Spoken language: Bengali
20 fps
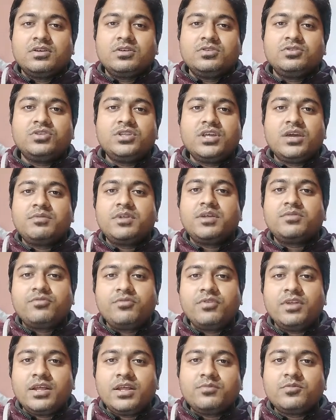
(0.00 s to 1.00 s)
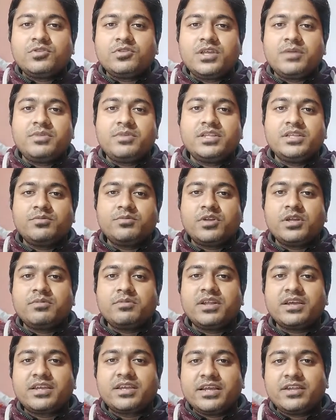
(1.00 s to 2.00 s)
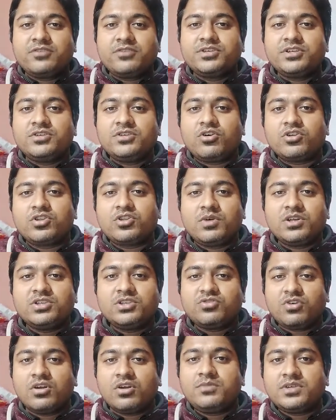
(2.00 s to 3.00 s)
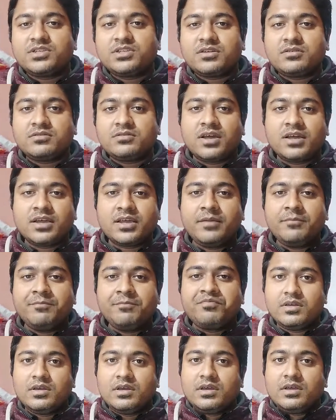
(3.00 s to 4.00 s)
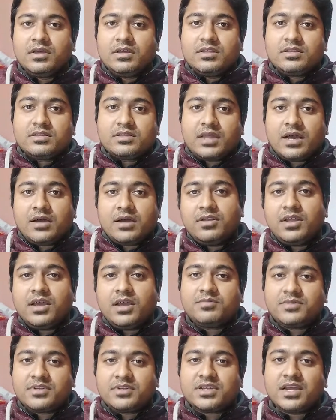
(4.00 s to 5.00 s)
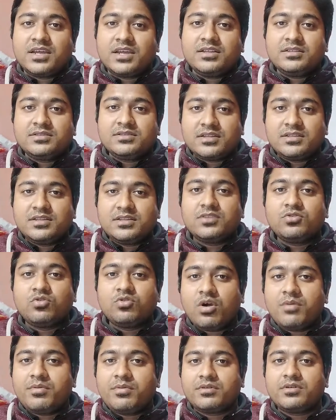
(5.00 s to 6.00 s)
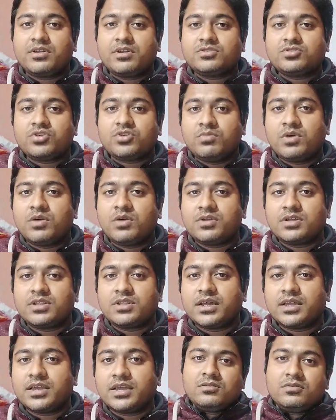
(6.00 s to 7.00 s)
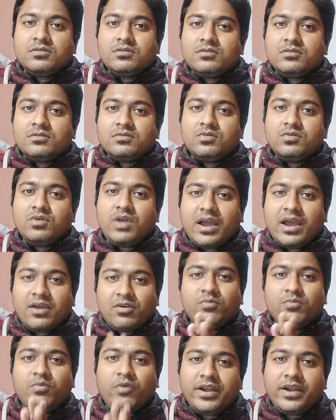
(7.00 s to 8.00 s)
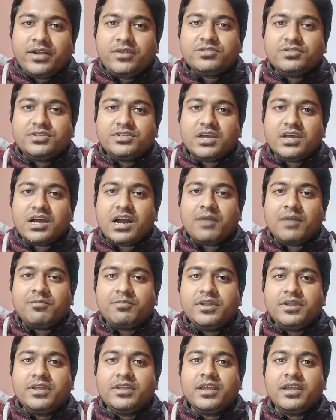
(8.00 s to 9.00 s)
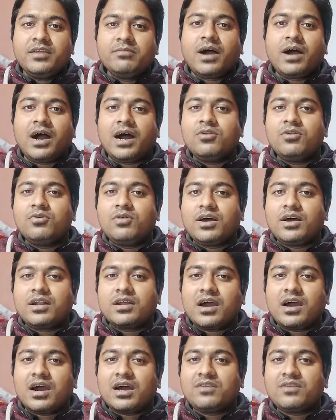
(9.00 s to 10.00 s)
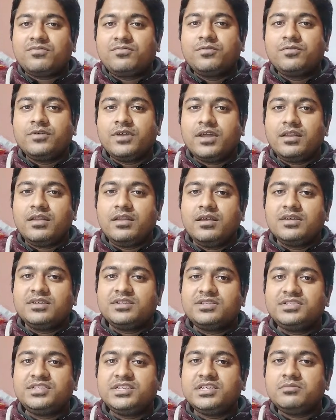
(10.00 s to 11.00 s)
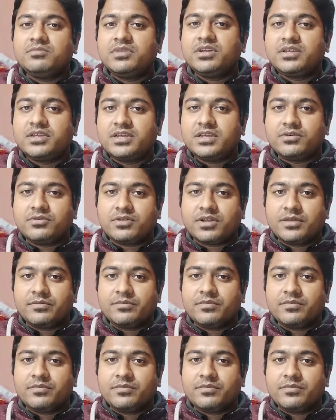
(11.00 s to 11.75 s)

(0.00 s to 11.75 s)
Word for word: যদি আপনার ফুয়েলের মধ্যে বেশি পরিমাণে কেরোসিন অথবা জল মেশানো থাকে তাহলে আপনার সাইলেন্সার দিয়ে ধোঁয়া বেরোনোর সম্ভাবনা থাকে তো এখন পয়েন্ট হচ্ছে আপনি এই ভালো আর খারাপ ফুয়েল চিনবেন কি করে